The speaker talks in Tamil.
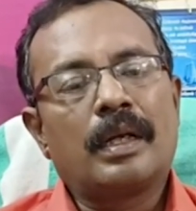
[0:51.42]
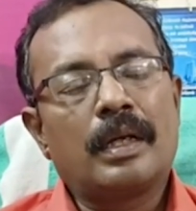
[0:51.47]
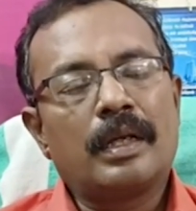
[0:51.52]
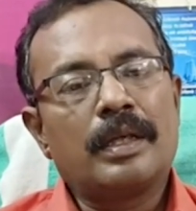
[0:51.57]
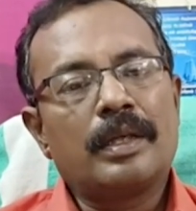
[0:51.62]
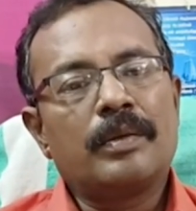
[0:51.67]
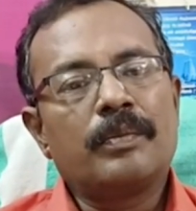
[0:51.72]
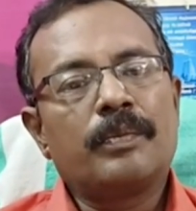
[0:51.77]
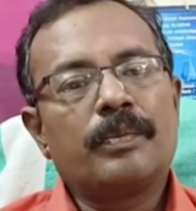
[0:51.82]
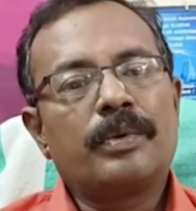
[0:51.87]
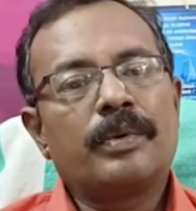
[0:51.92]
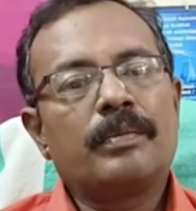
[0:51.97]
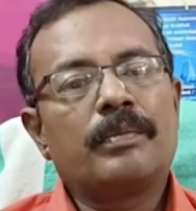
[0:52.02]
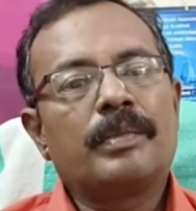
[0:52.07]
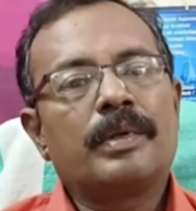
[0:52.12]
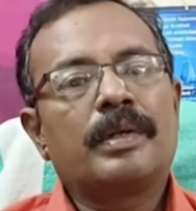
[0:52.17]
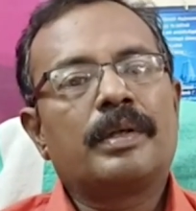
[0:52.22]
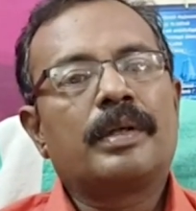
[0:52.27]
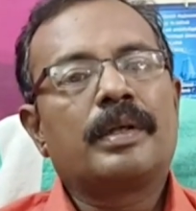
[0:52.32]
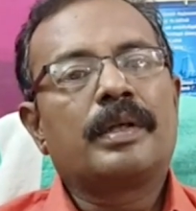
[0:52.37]
நல்ல
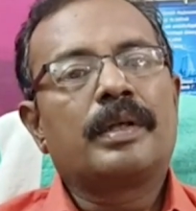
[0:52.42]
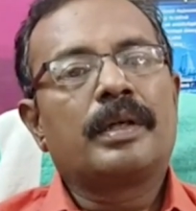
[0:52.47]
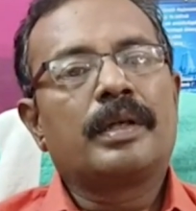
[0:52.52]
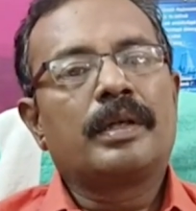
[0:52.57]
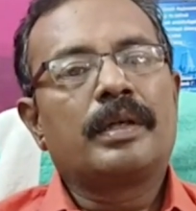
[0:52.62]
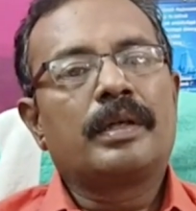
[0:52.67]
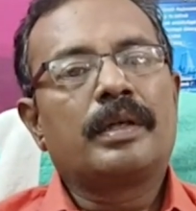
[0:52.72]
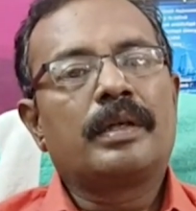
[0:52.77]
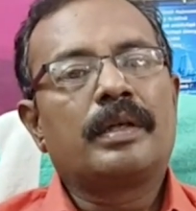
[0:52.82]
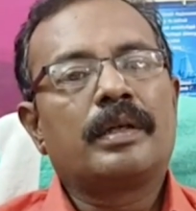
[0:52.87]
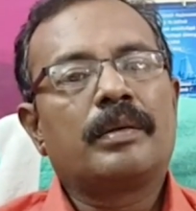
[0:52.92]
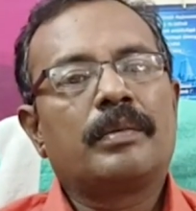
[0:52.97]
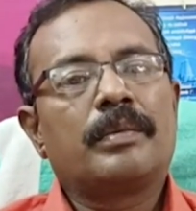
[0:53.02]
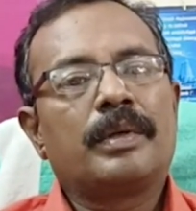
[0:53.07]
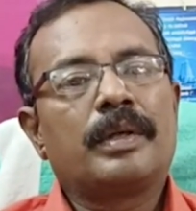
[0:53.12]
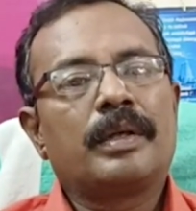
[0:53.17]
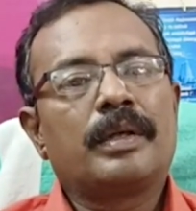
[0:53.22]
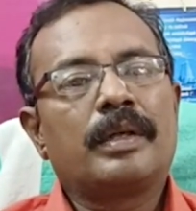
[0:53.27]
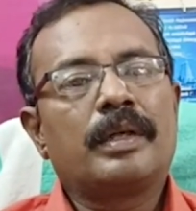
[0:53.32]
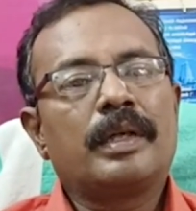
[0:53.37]
இம்ப்ரூவ்மெண்ட் இருக்குது
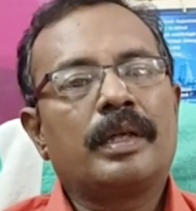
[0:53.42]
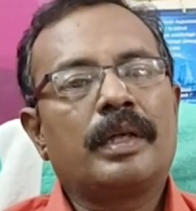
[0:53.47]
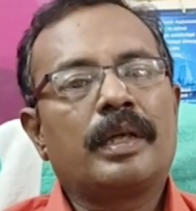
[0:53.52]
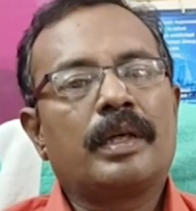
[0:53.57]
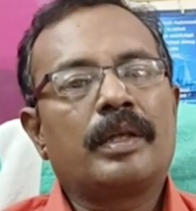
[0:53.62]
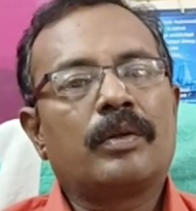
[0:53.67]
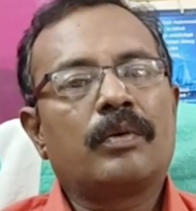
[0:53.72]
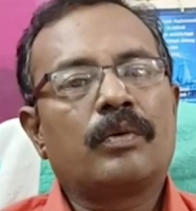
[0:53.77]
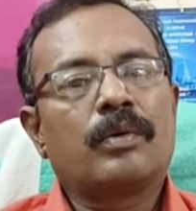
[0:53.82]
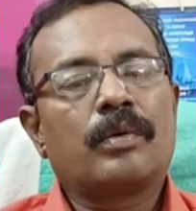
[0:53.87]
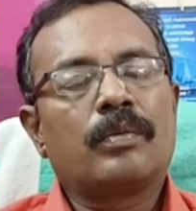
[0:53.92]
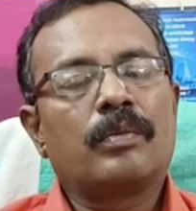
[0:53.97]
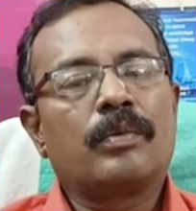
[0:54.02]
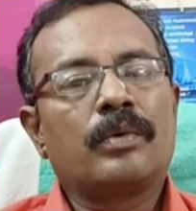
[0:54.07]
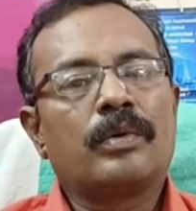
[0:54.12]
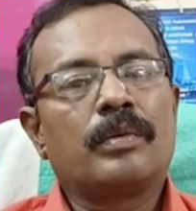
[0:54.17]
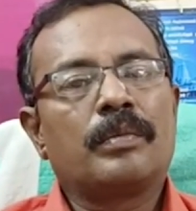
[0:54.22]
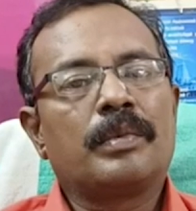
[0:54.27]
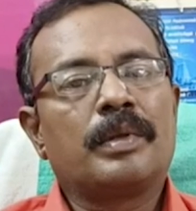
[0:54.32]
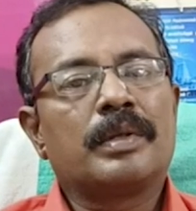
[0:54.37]
அப்படின்னா நீங்கள் இது ஒரு
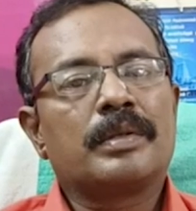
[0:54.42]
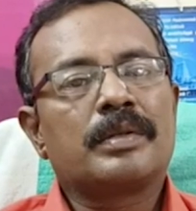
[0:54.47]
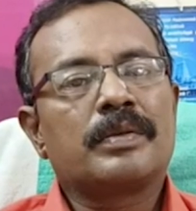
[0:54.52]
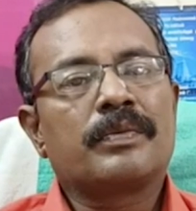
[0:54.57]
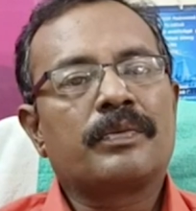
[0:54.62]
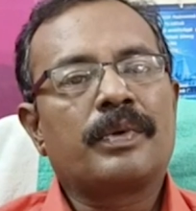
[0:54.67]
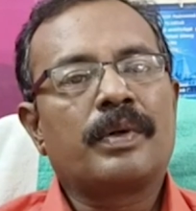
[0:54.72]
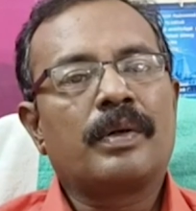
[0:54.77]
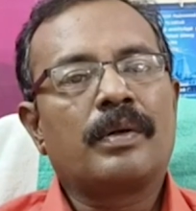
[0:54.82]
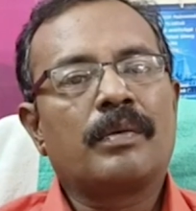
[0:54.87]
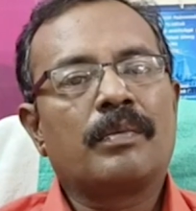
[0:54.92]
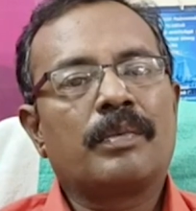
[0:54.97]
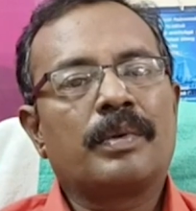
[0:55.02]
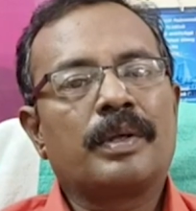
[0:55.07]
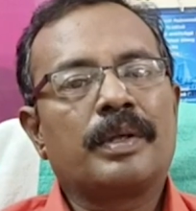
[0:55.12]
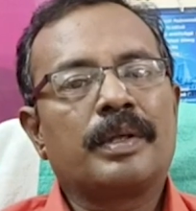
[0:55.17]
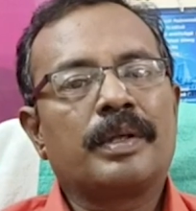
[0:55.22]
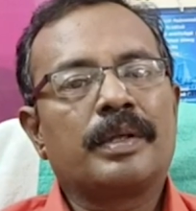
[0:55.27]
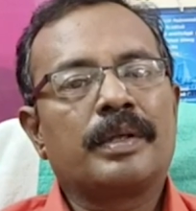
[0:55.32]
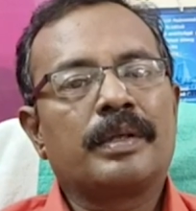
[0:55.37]
மூணு மாதம் ஃபாலோ
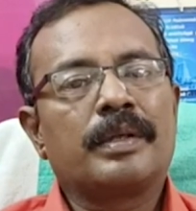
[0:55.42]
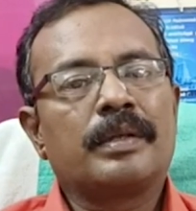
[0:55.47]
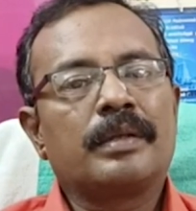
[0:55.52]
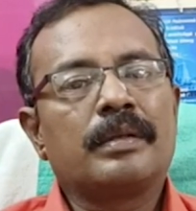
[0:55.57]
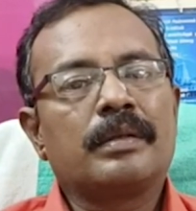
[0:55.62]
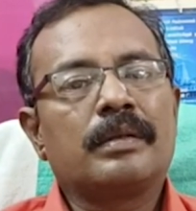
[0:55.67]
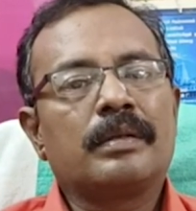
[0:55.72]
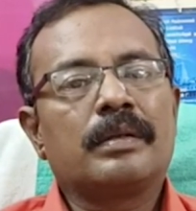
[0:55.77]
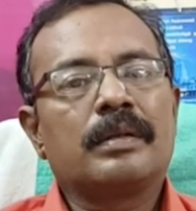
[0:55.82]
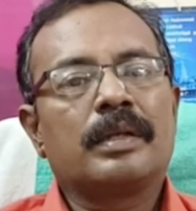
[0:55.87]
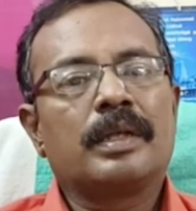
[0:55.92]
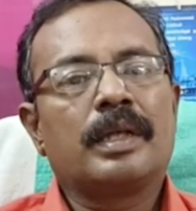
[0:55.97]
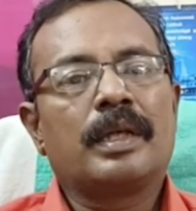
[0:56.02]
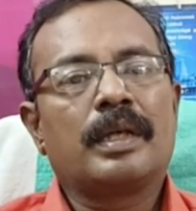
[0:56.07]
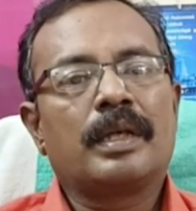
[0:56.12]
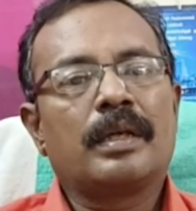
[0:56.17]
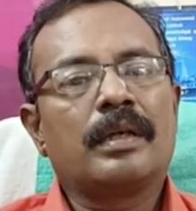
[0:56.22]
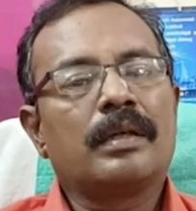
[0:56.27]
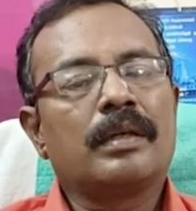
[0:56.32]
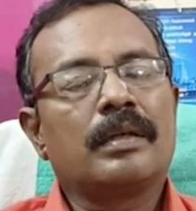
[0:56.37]
பண்ணிவிட்டு
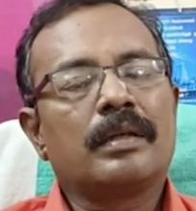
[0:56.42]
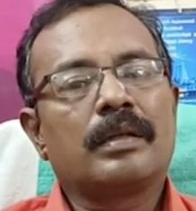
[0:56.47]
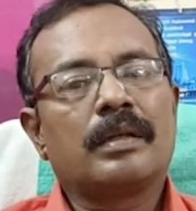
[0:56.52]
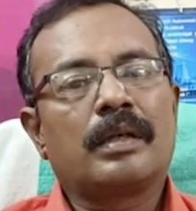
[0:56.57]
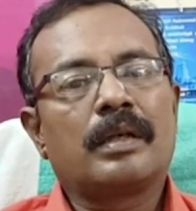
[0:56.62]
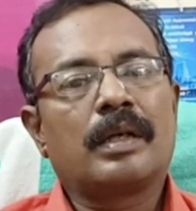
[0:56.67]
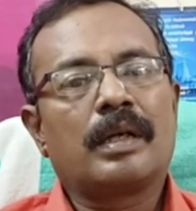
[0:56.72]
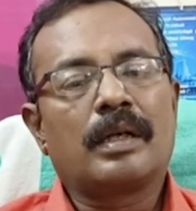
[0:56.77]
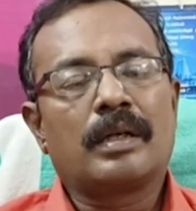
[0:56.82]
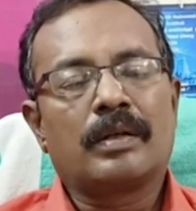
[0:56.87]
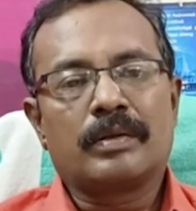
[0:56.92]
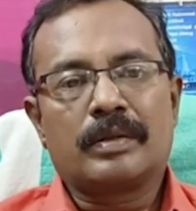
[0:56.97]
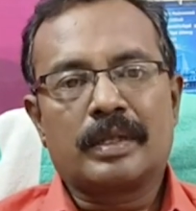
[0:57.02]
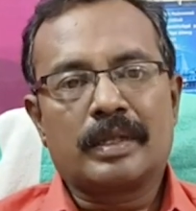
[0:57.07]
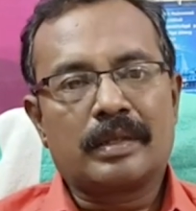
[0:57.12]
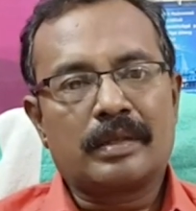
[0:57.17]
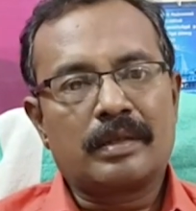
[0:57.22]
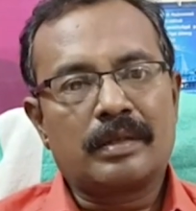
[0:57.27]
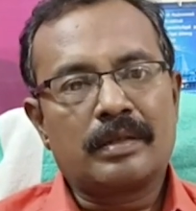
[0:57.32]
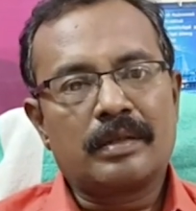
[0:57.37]
நீங்கள் இதில் நல்ல
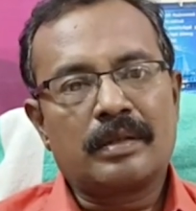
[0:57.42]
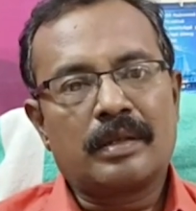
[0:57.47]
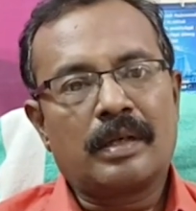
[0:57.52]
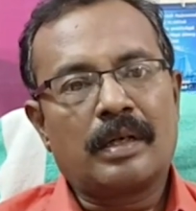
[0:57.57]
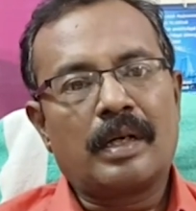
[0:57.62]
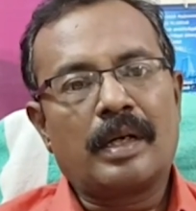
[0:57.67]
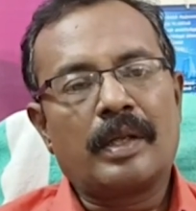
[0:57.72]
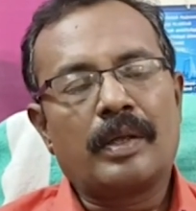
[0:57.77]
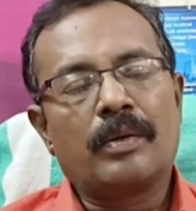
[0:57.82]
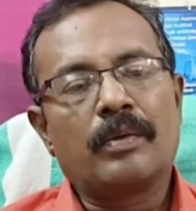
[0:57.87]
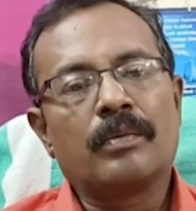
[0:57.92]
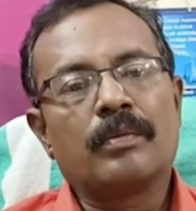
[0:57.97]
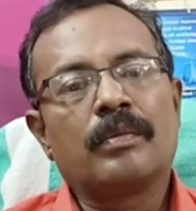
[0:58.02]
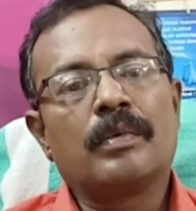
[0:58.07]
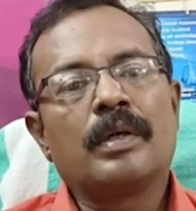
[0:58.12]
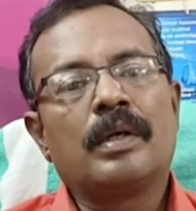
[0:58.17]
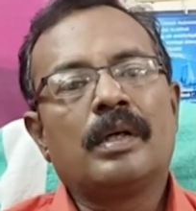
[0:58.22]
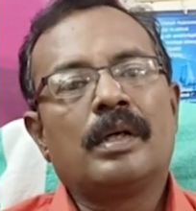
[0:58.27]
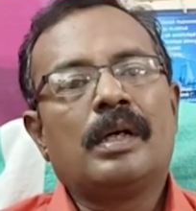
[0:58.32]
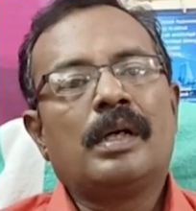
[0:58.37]
சக்ஸஸ் கிடைக்கும்